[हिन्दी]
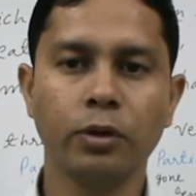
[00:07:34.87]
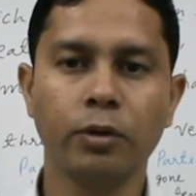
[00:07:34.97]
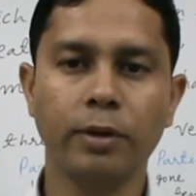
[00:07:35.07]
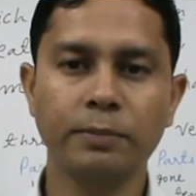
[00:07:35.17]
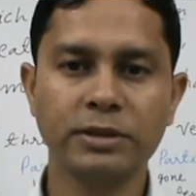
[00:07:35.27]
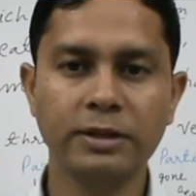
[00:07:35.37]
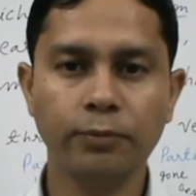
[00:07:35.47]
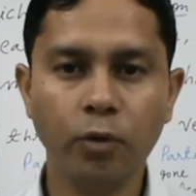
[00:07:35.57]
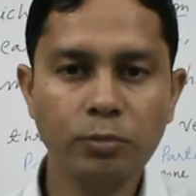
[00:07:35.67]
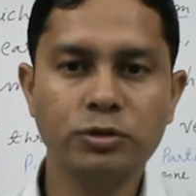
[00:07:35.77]
और वर्ब्स की
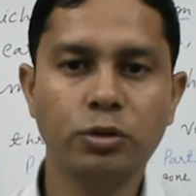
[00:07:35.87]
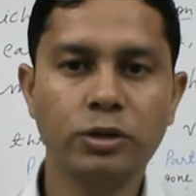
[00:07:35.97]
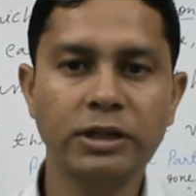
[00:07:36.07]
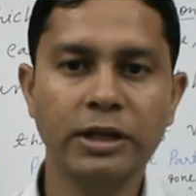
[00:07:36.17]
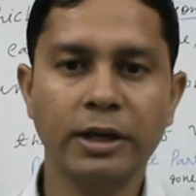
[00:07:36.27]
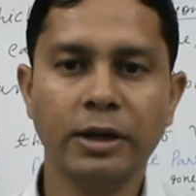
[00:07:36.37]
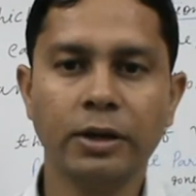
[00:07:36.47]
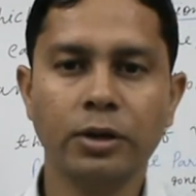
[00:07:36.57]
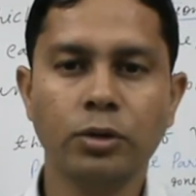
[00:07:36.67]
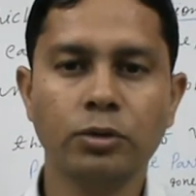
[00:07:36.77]
फॉर्म्स जो होती हैं
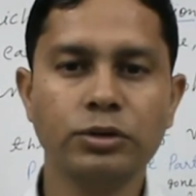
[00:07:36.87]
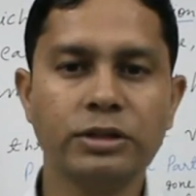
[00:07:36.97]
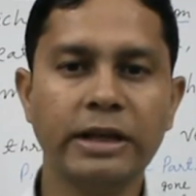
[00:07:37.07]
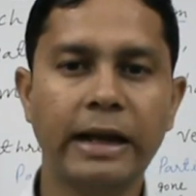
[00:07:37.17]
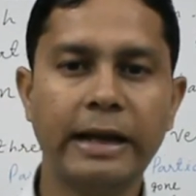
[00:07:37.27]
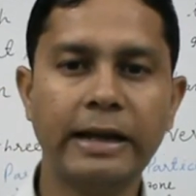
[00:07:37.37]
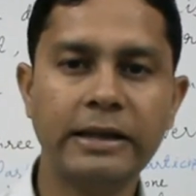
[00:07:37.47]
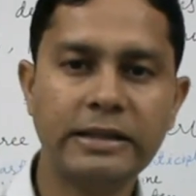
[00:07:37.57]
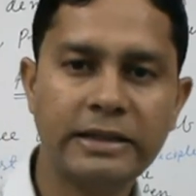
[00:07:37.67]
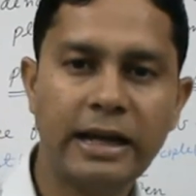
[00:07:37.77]
उसकी कैटेगरीज